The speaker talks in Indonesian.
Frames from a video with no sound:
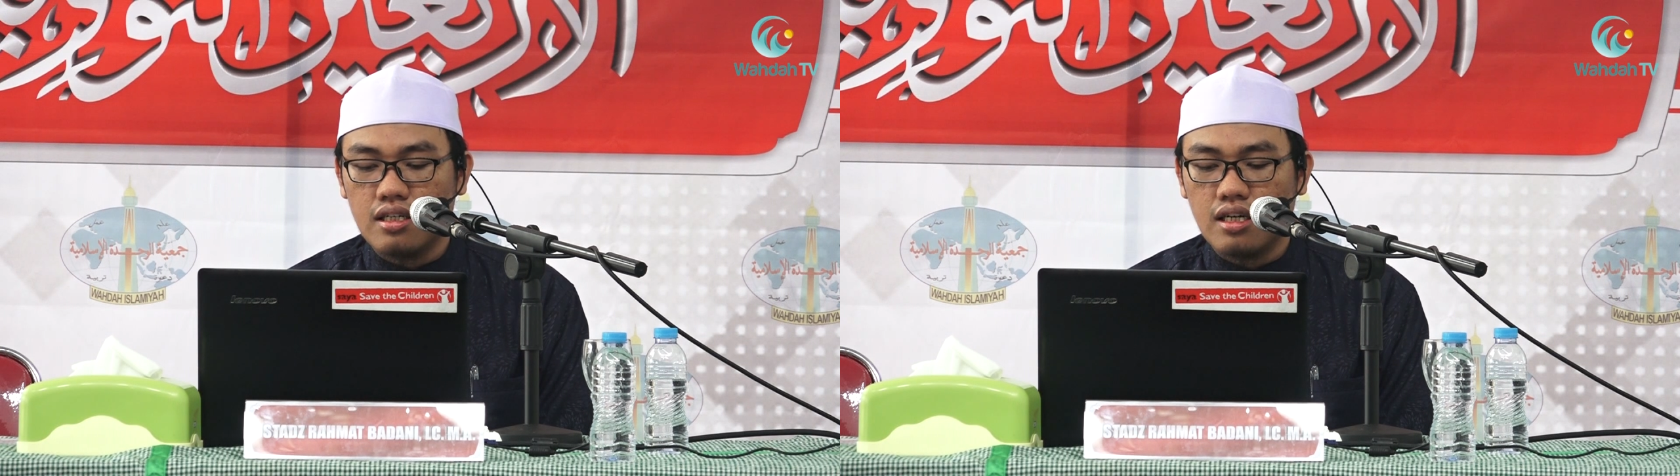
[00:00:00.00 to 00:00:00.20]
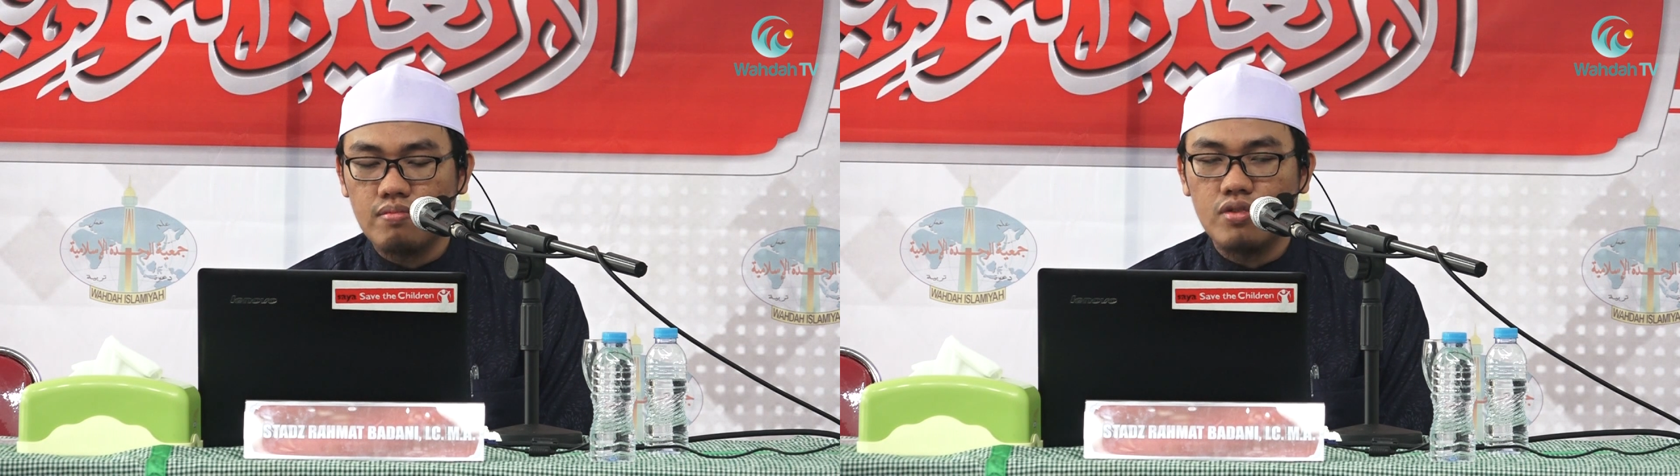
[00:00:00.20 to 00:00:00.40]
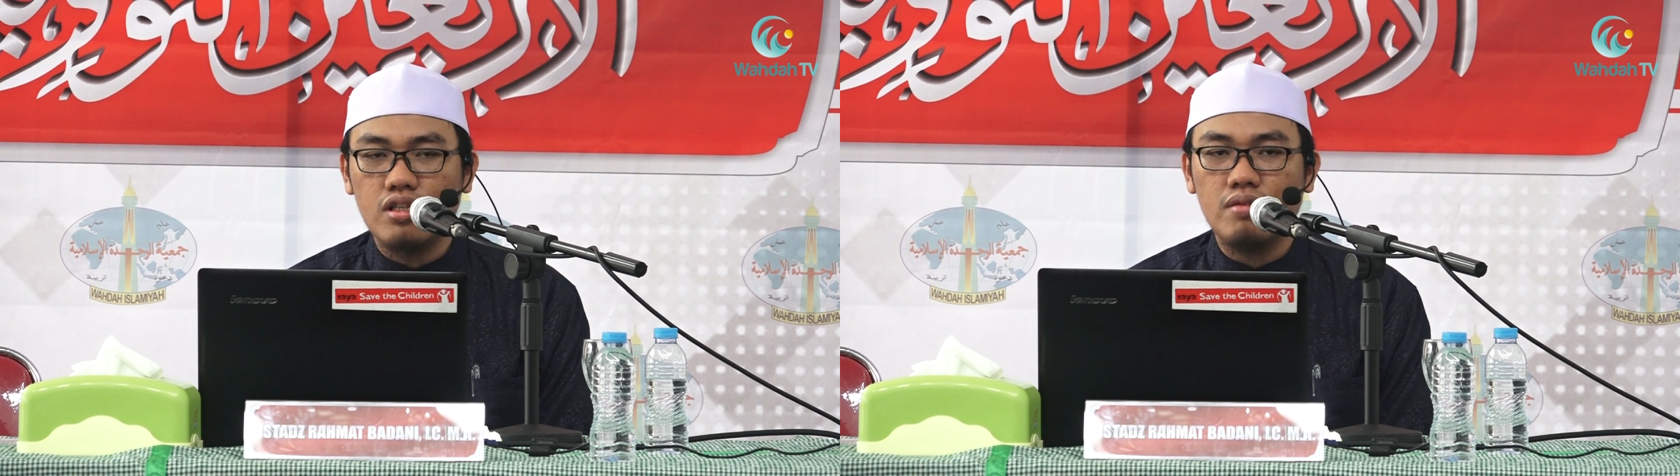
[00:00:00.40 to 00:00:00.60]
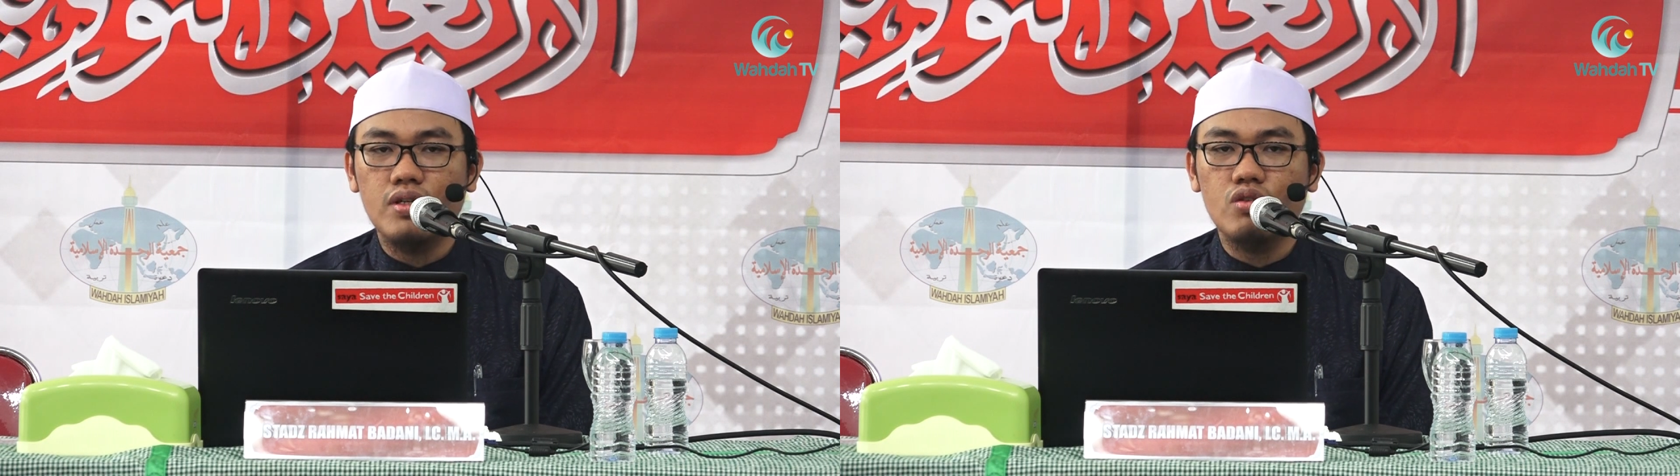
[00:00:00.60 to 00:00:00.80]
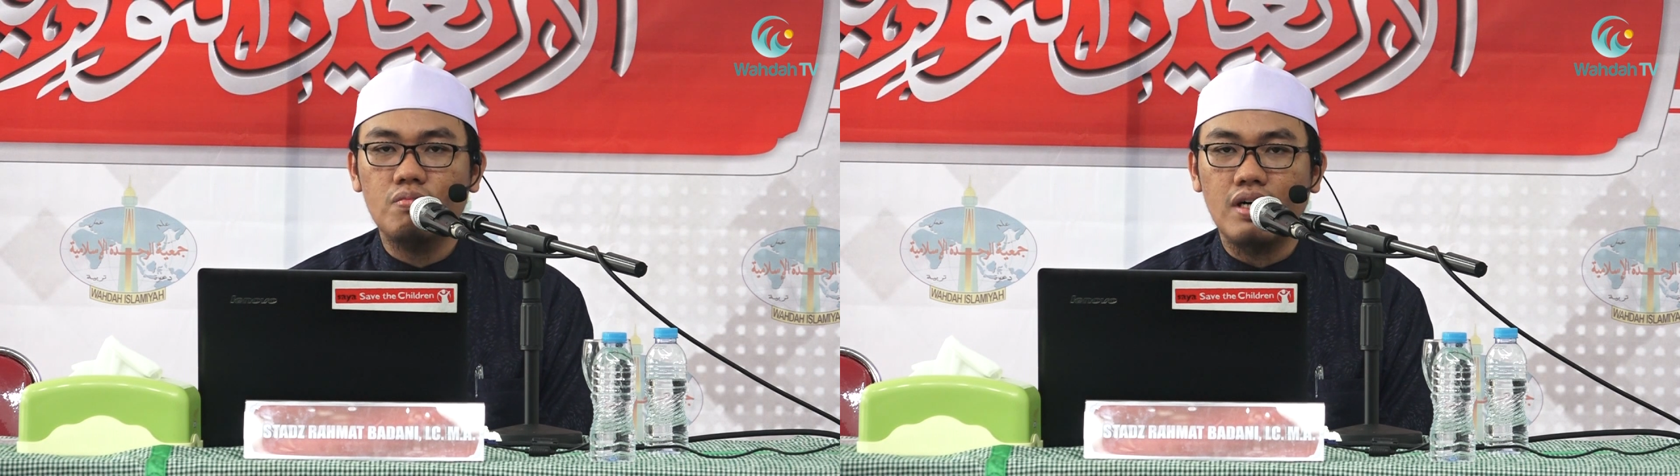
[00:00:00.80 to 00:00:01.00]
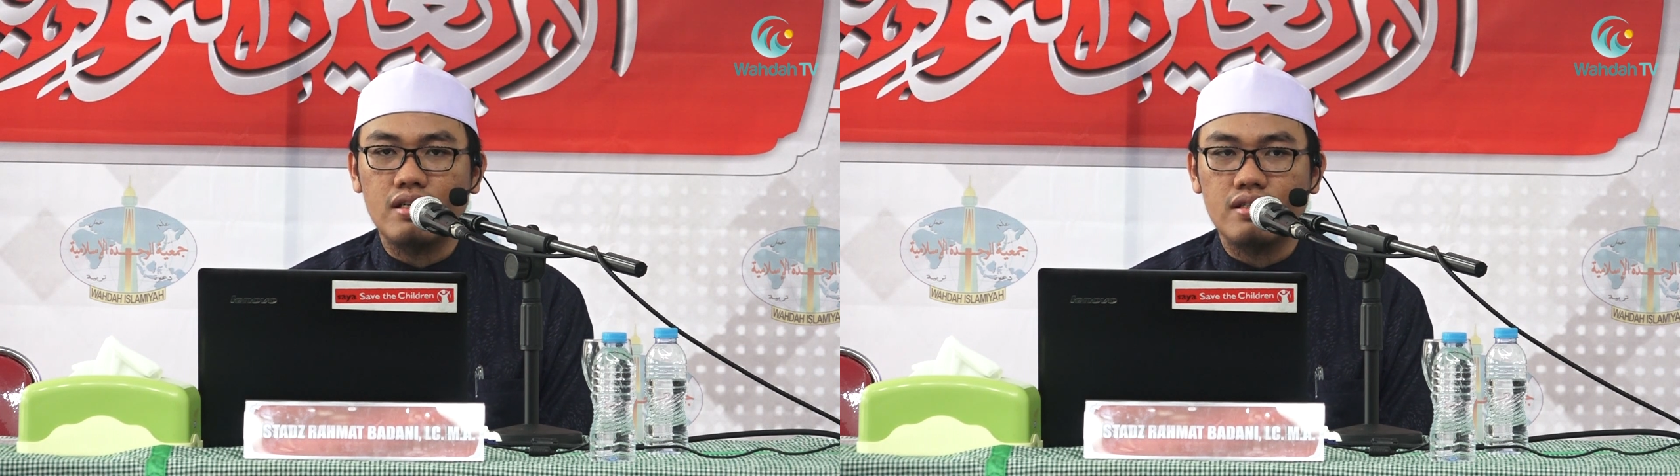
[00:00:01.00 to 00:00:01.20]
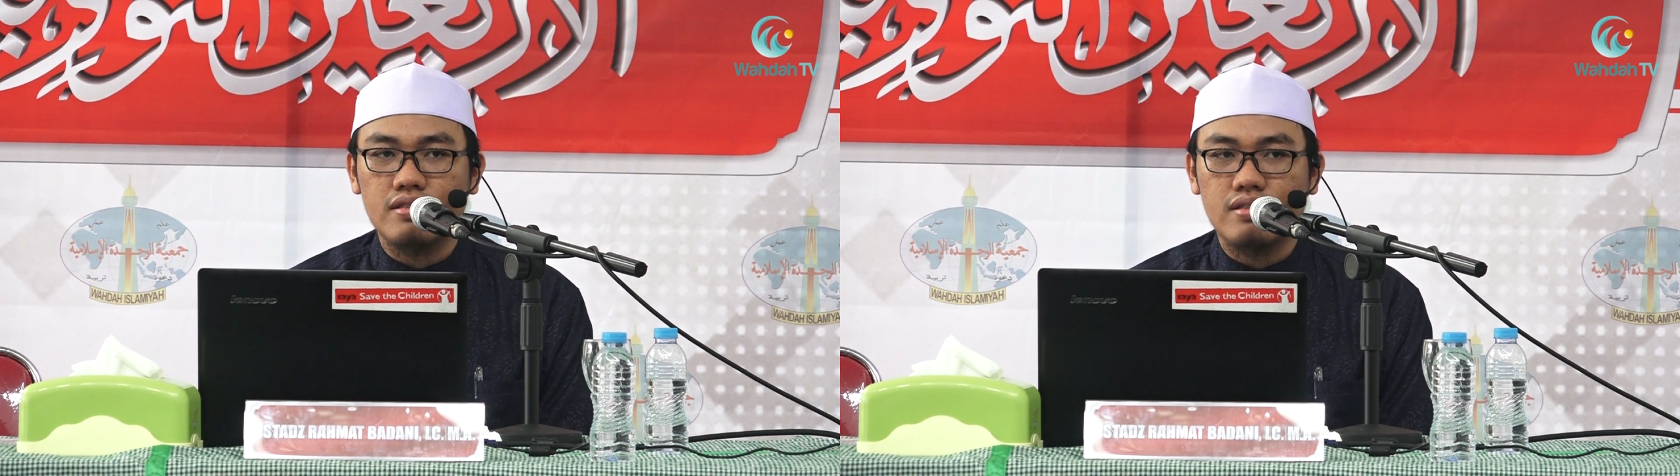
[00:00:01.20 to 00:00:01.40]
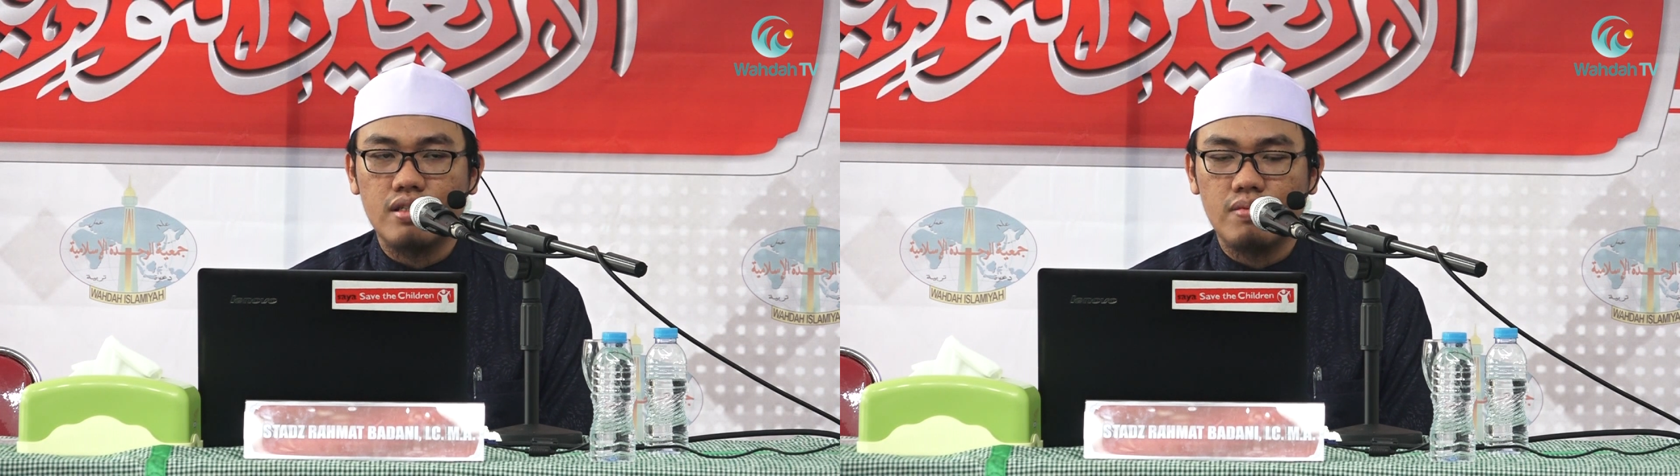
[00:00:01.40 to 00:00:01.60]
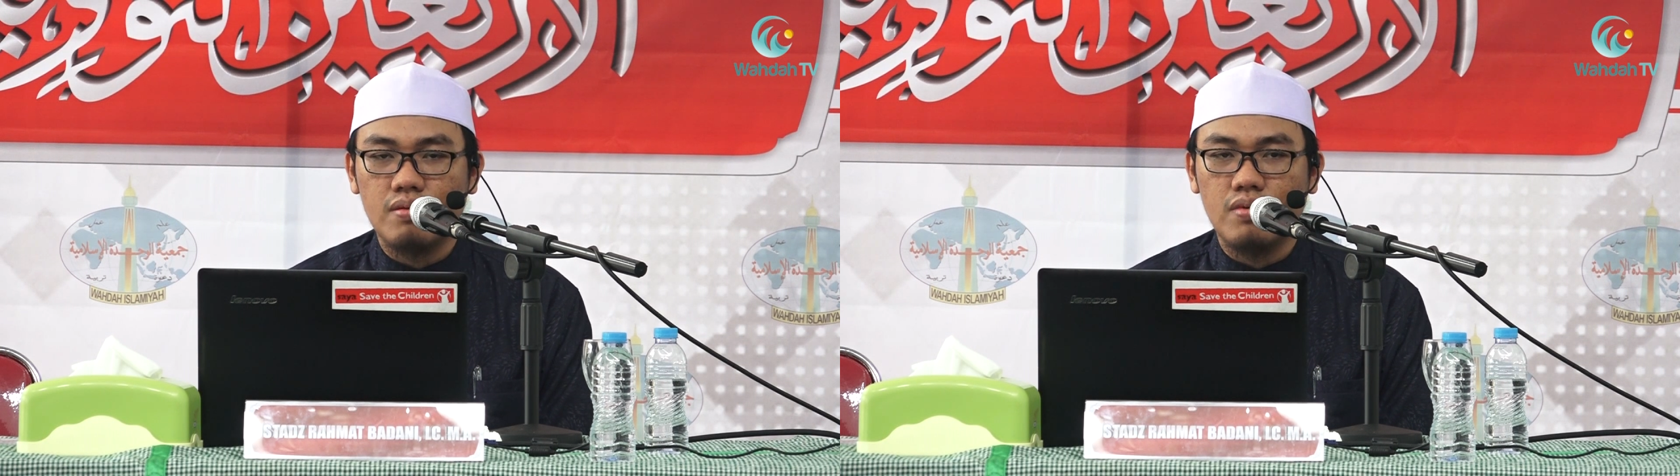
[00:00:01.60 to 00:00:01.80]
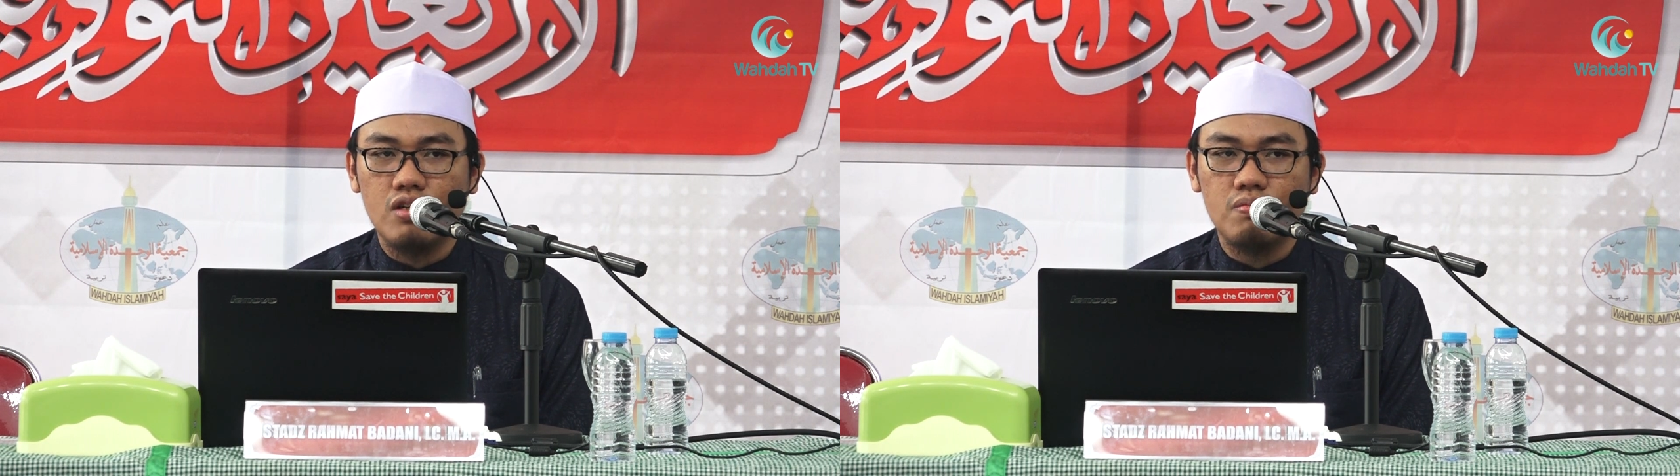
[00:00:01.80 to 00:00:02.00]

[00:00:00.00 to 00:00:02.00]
Abdullah bin Umar di mana beliau